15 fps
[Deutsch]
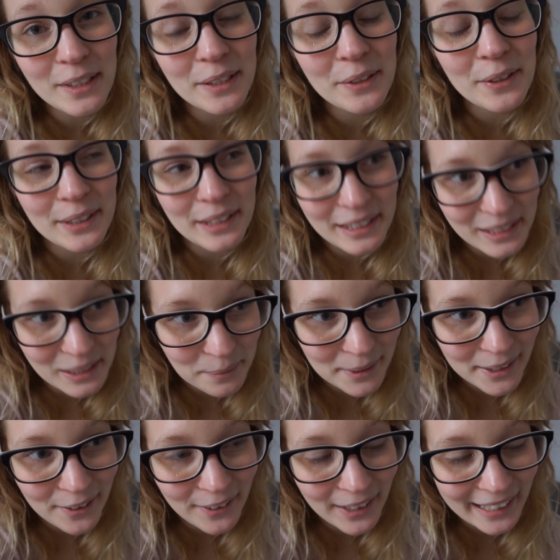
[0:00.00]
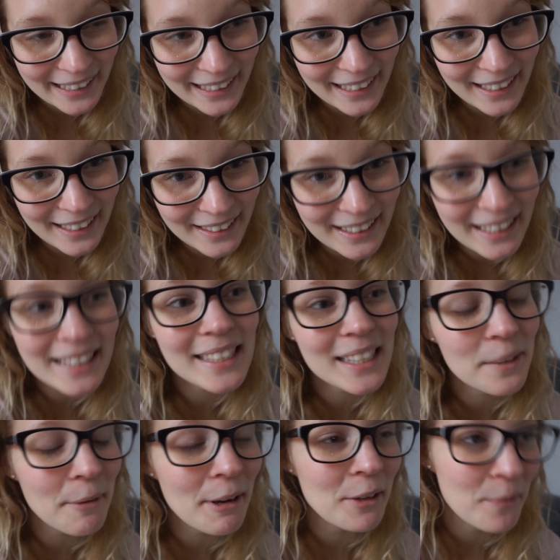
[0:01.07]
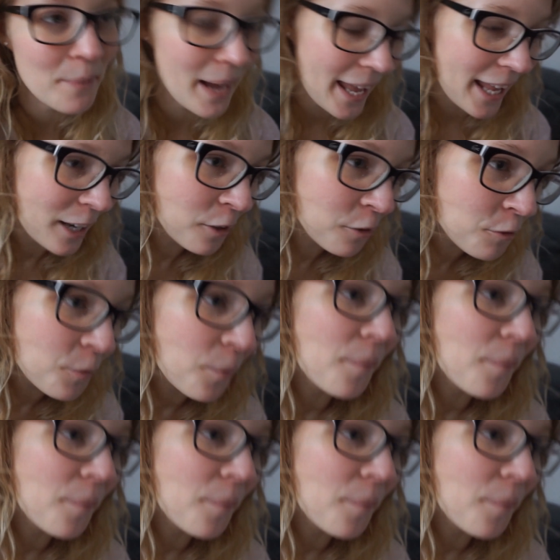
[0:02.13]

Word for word: Die Töchter sind nämlich auch eingeladen. Hat sie gemeint Nummer 11.